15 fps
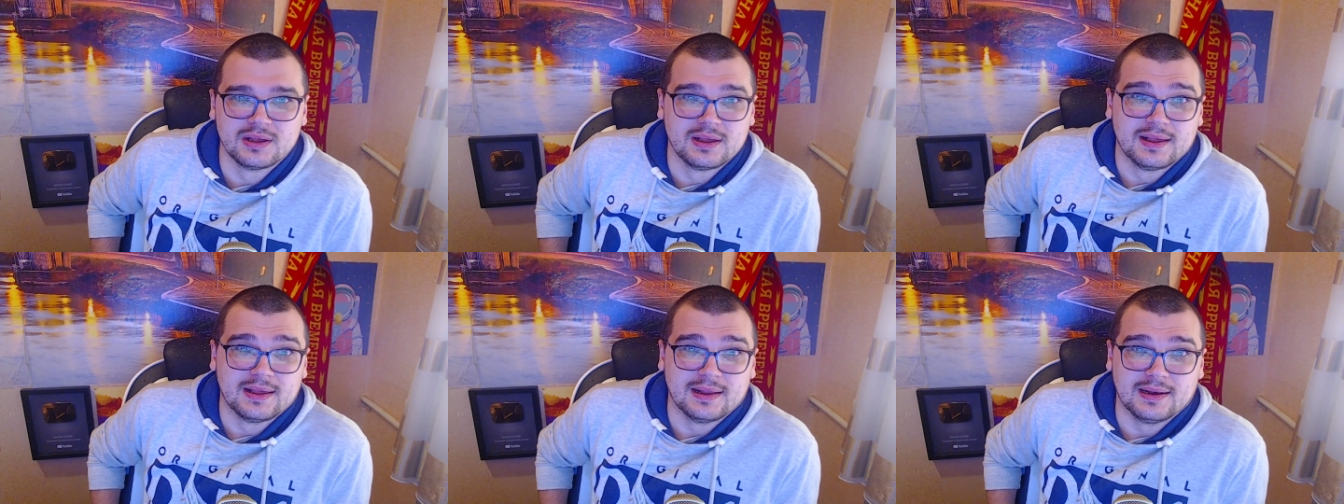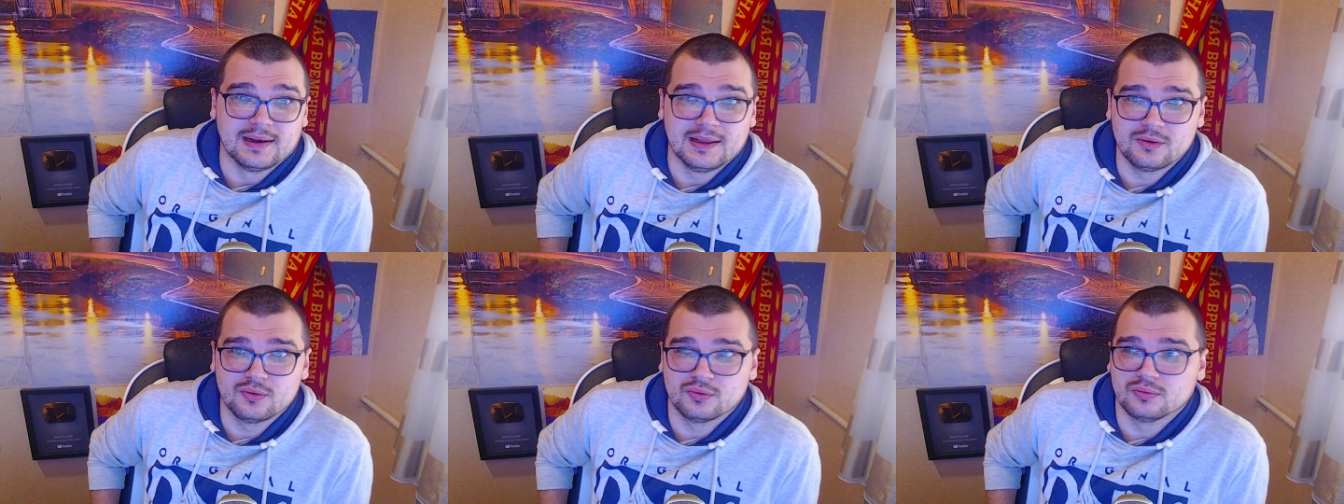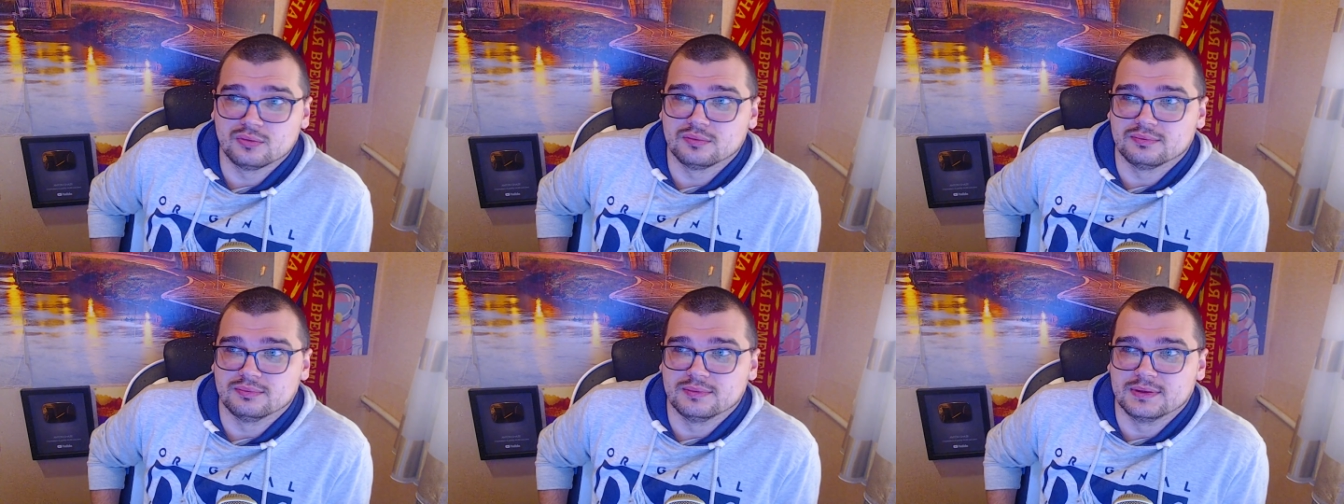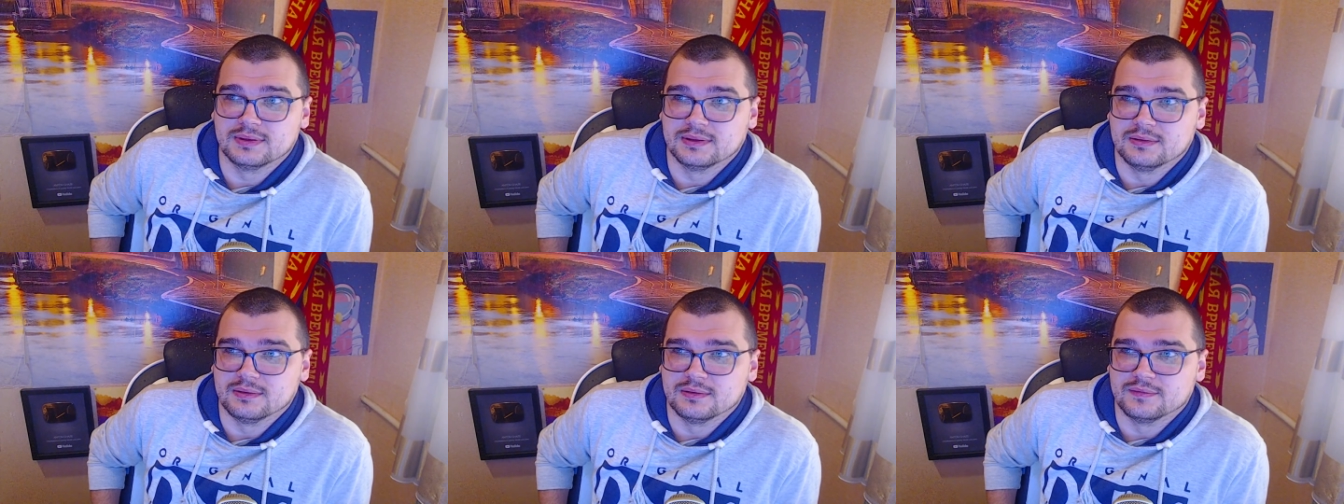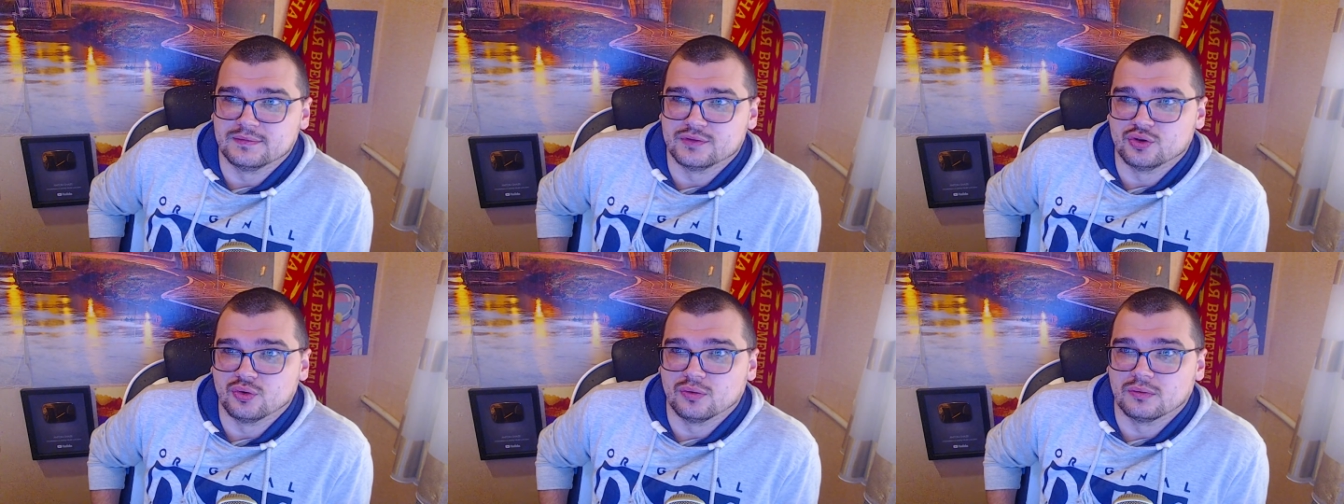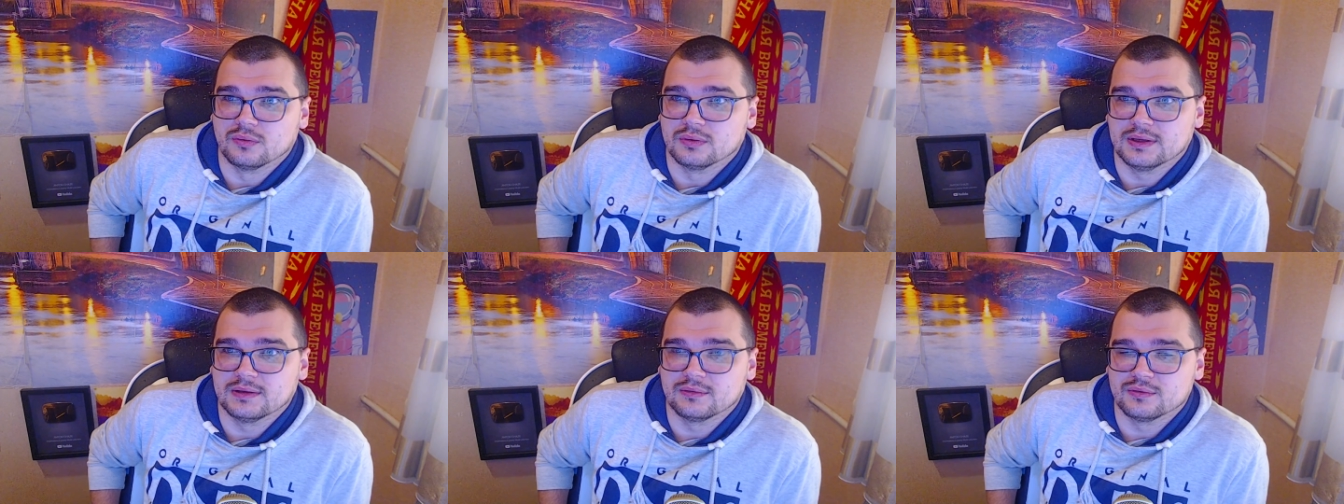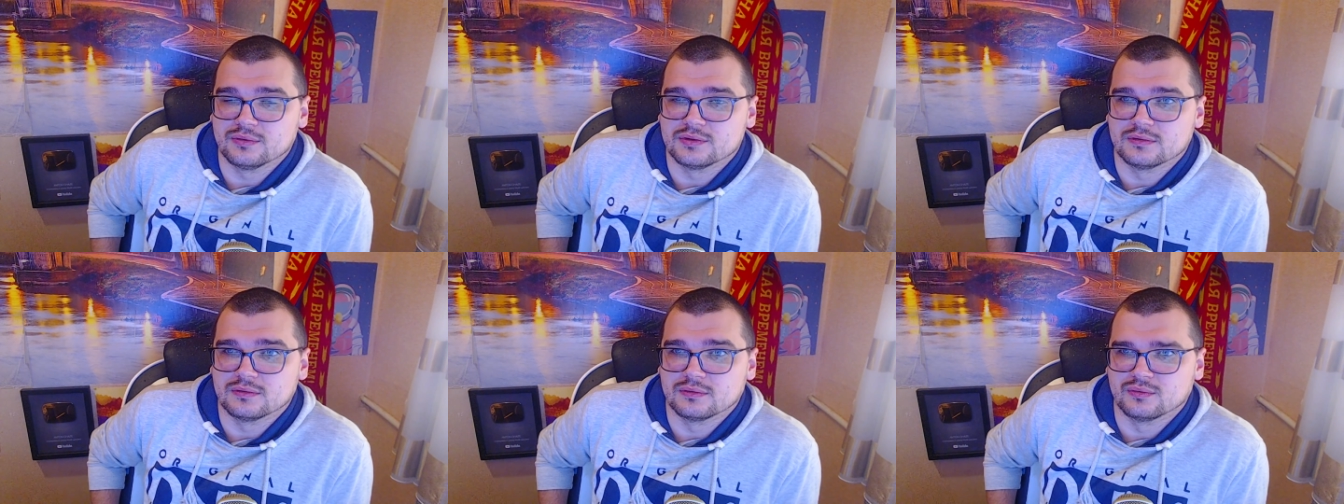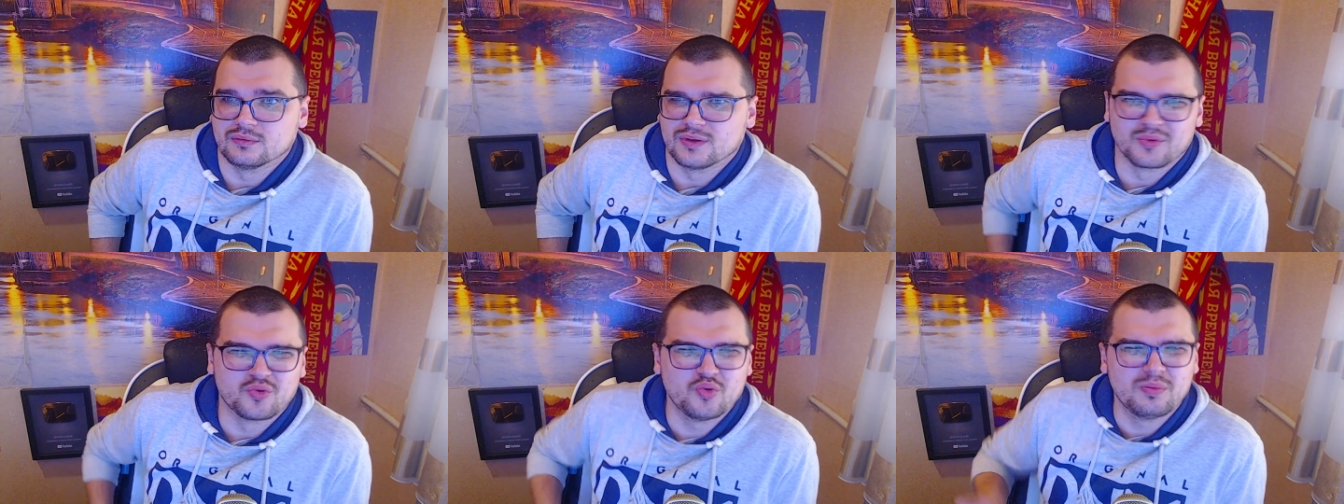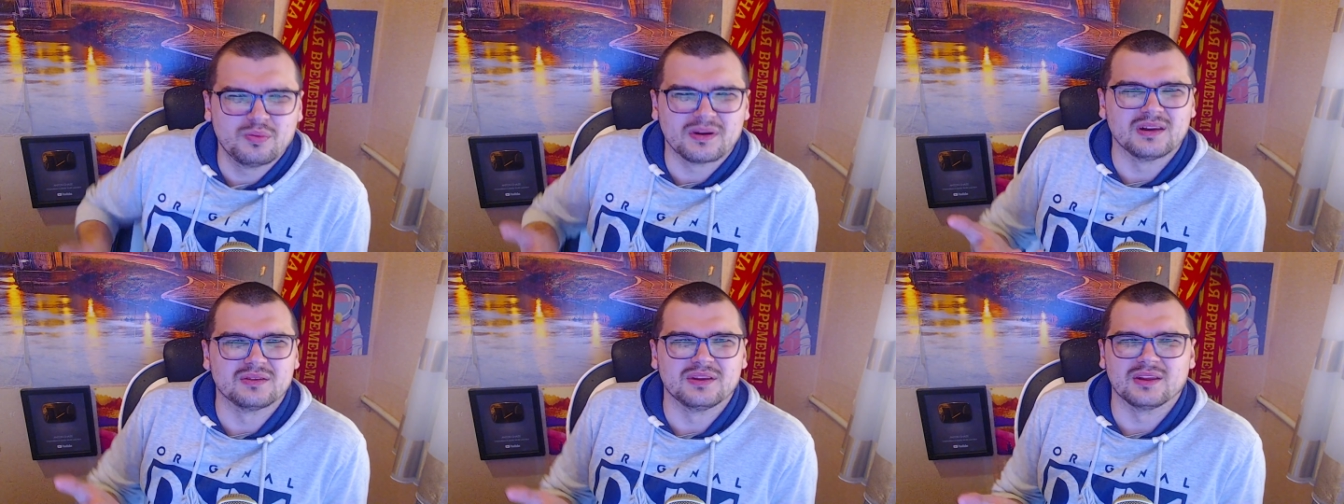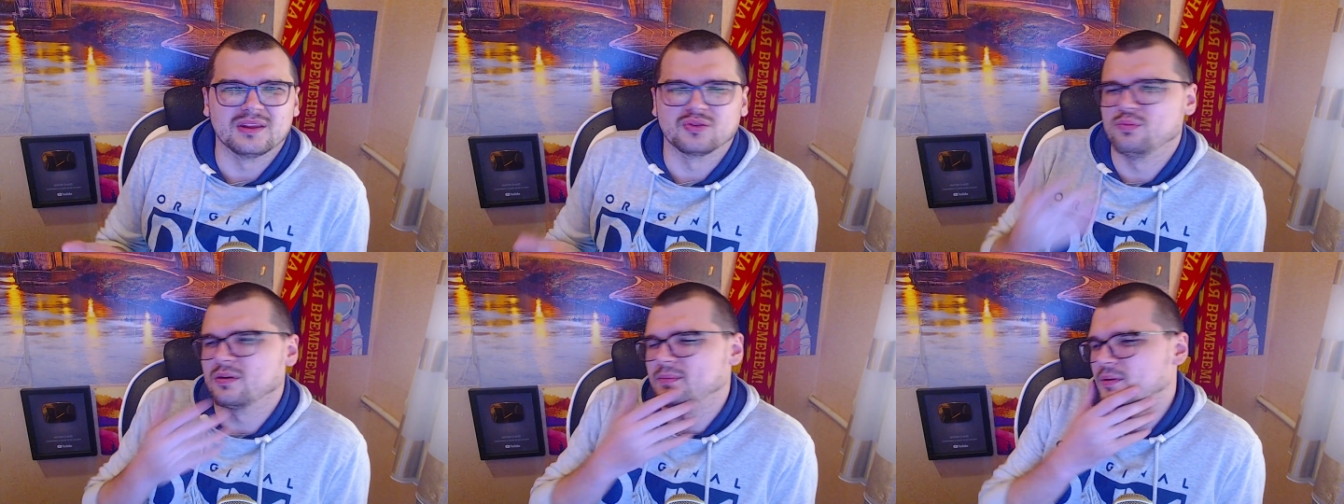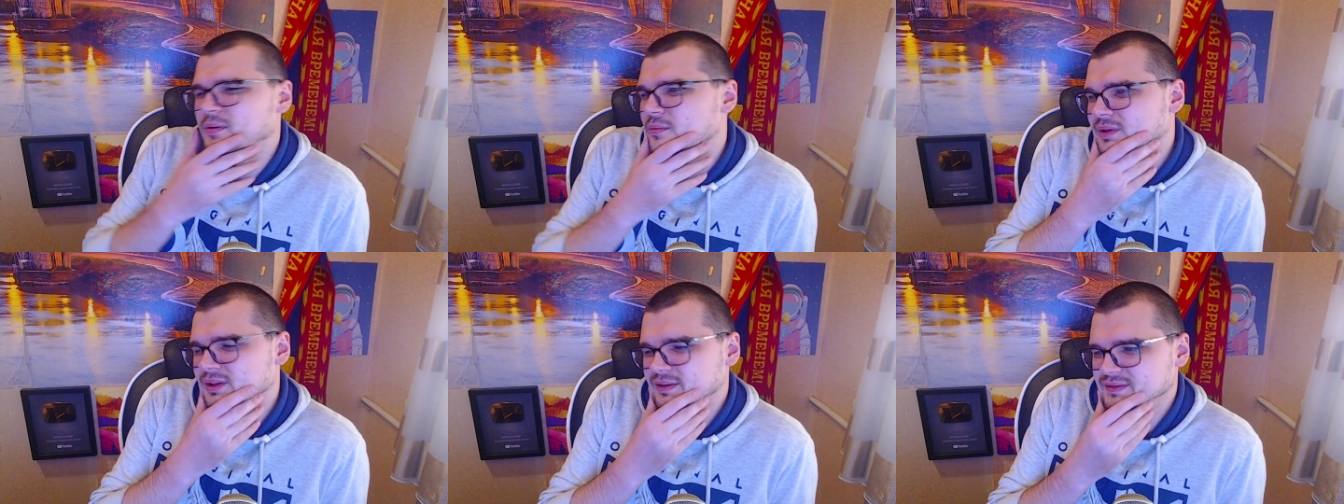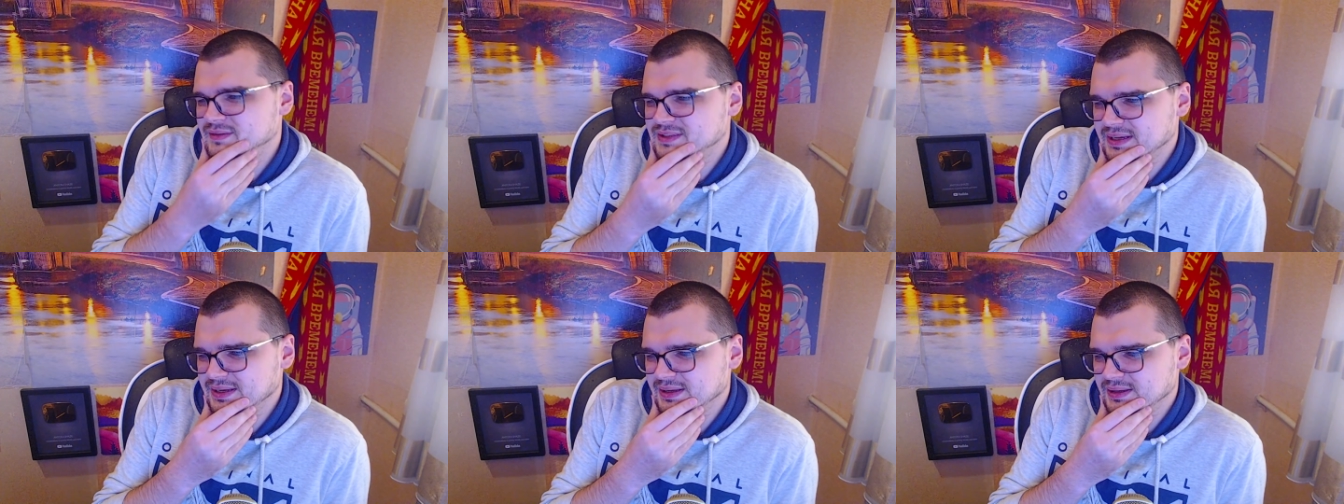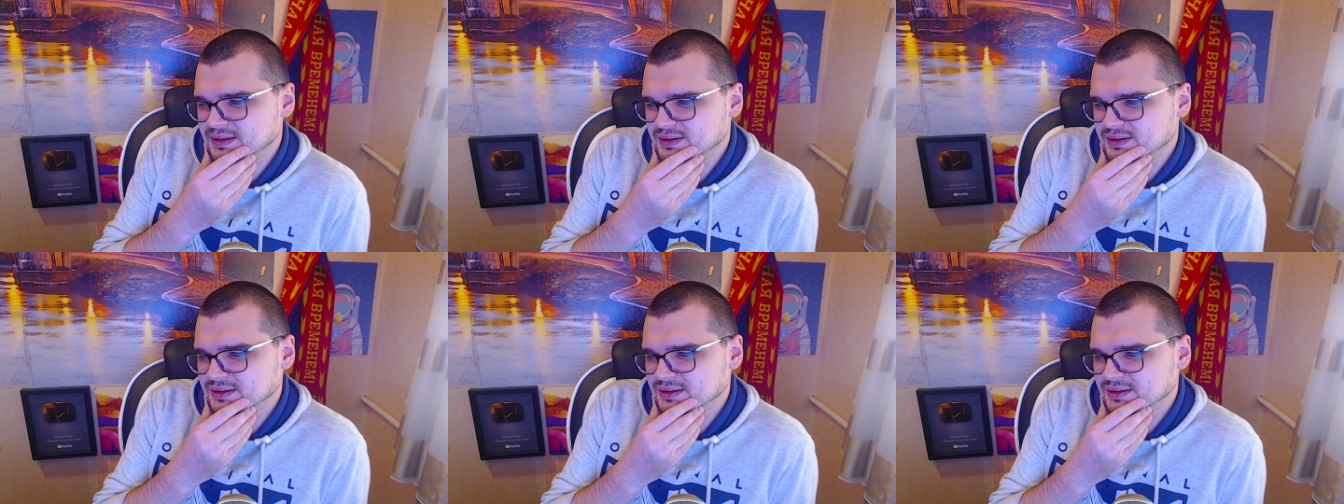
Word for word: лигу, да и все, да, то есть, ну, там кубок или нет, кубок, по-моему, они не взяли,